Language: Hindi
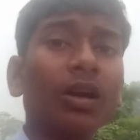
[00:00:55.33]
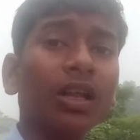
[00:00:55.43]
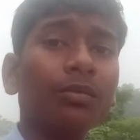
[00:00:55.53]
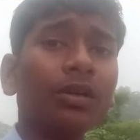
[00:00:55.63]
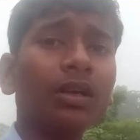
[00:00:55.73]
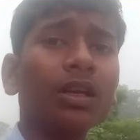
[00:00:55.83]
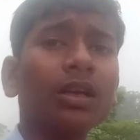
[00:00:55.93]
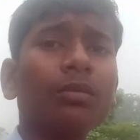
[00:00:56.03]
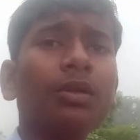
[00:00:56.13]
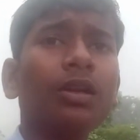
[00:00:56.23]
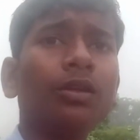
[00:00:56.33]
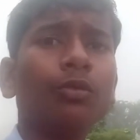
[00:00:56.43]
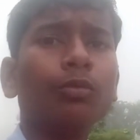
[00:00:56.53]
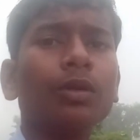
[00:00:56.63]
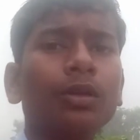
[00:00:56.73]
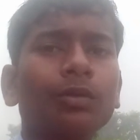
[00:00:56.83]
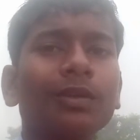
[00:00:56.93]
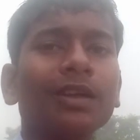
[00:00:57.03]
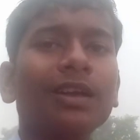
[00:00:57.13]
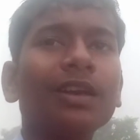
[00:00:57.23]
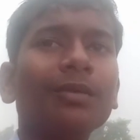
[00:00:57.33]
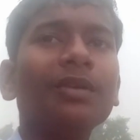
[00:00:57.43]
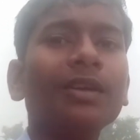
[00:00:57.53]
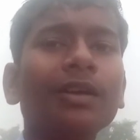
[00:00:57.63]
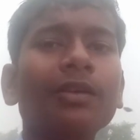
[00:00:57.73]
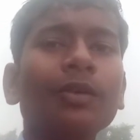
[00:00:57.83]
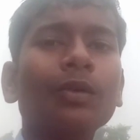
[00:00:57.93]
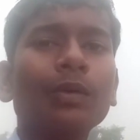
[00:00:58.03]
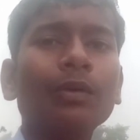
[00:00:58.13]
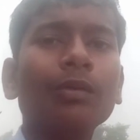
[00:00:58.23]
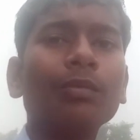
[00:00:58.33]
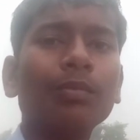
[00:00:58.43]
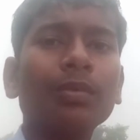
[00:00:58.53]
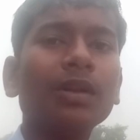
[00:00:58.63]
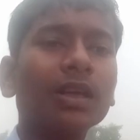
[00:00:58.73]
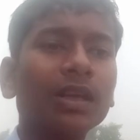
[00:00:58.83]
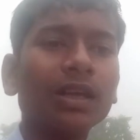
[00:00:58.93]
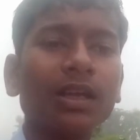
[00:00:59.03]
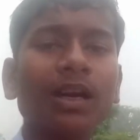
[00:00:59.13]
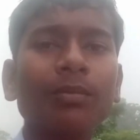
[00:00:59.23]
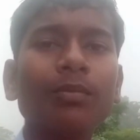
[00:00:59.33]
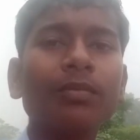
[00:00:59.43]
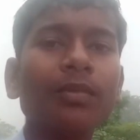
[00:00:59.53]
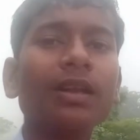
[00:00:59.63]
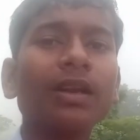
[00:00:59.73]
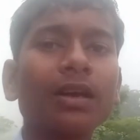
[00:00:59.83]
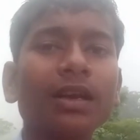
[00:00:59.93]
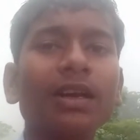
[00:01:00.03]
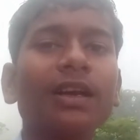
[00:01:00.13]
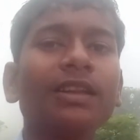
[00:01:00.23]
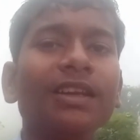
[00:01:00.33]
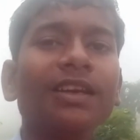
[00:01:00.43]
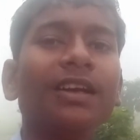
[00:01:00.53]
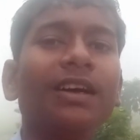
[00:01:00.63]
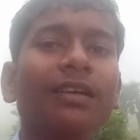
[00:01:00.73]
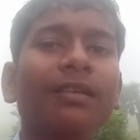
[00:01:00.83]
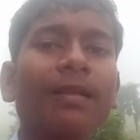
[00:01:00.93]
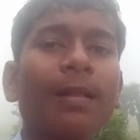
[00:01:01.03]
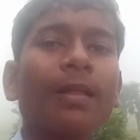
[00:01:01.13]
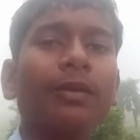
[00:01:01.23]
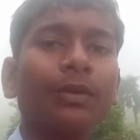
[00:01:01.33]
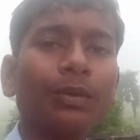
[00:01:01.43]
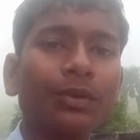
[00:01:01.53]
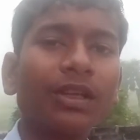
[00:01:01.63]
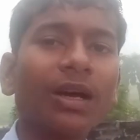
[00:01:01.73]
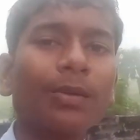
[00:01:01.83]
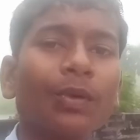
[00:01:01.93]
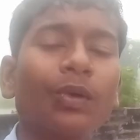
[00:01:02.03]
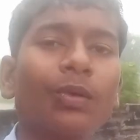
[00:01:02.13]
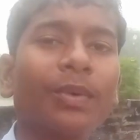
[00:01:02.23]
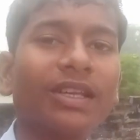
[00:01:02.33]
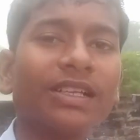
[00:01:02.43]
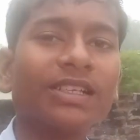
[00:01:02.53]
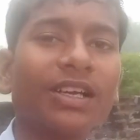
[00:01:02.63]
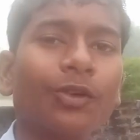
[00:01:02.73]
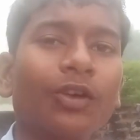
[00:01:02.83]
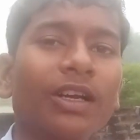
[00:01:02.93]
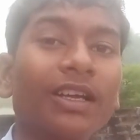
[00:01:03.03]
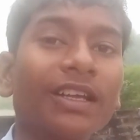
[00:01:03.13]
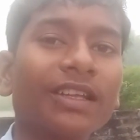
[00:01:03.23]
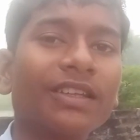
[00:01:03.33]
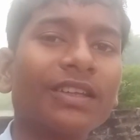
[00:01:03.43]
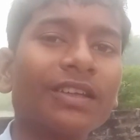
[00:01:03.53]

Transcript: बड़ा आदमी घर के भी नहीं हूँ मैं गरीब ही हूँ देखे हैं आप मेरा रहने का तरीका तो उससे आप लोगों को पता चला होगा कि किस